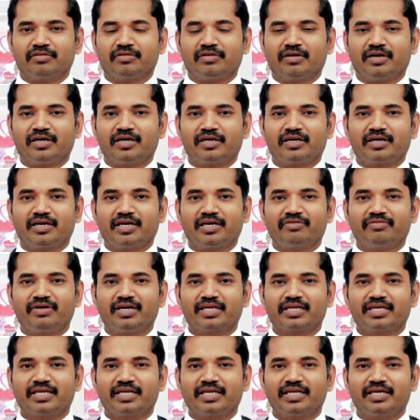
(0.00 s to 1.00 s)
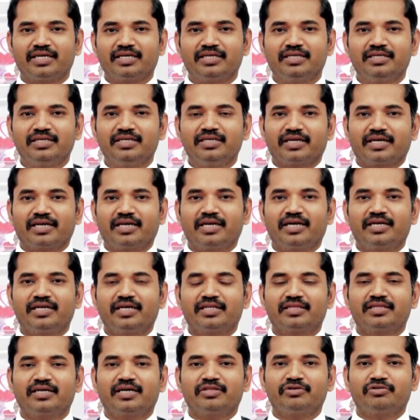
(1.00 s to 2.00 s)
அன்றாட வாழ்க்கையில் எல்லா
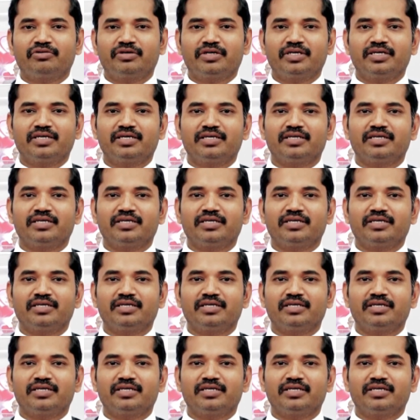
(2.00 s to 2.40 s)
நேரத்தையும் அதோட